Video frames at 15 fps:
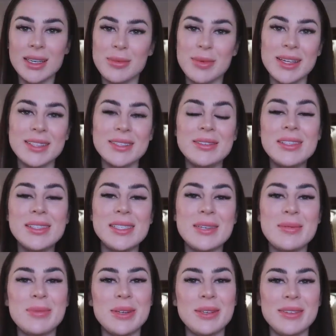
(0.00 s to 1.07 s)
Ребята,
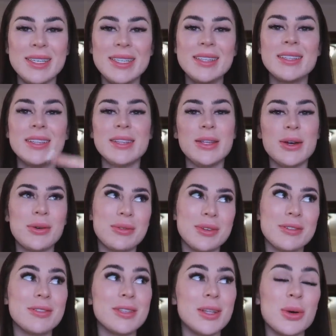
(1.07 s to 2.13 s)
всем привет!
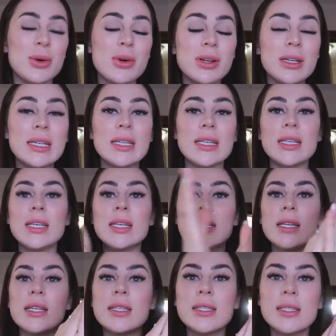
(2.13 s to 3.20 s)
Новый влог,
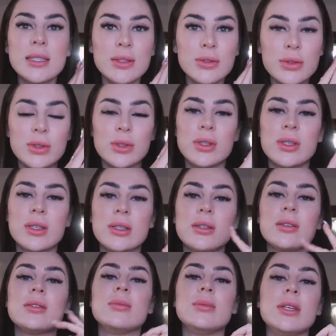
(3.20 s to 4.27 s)
и
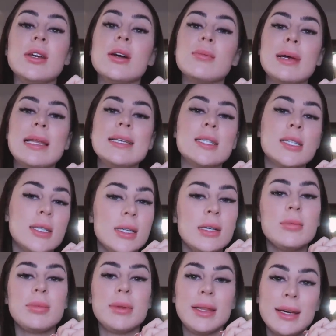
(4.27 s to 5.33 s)
сегодня у меня
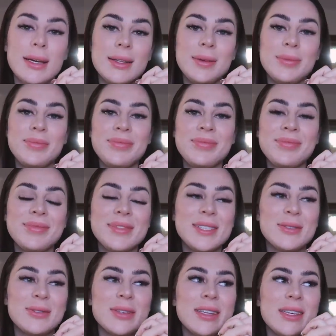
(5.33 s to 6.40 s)
большие планы.
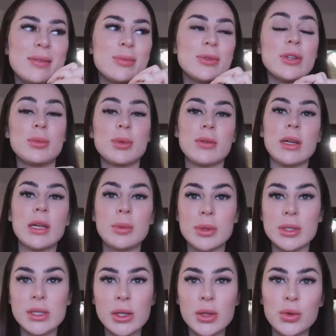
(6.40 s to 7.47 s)
Сегодня я буду отправлять
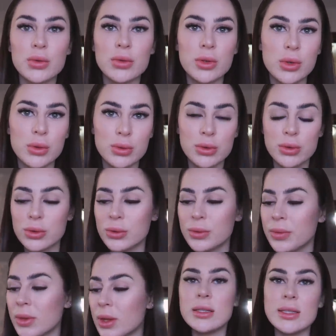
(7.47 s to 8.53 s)
посылку в
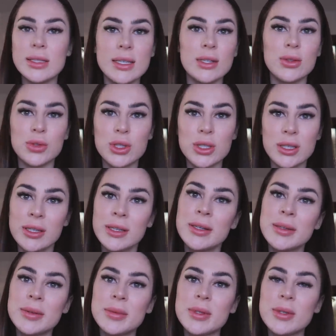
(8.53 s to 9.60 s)
Грузию. Дедушке
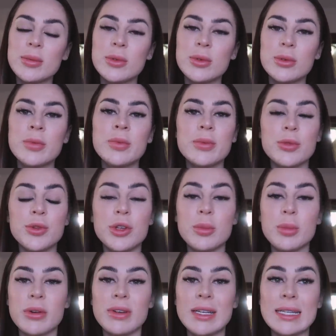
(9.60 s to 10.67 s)
моему буду
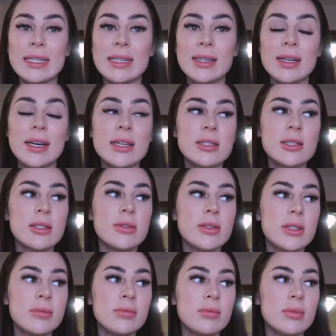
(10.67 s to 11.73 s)
отправлять
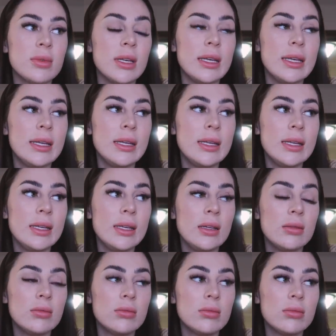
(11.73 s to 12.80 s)
лекарства
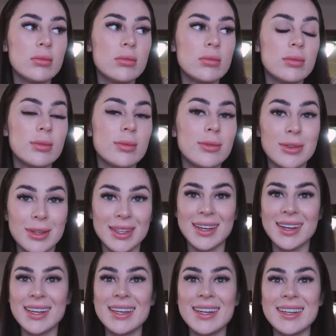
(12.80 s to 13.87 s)
и
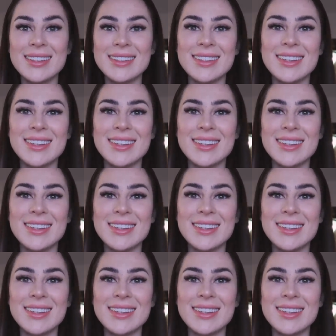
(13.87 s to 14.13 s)
виноград.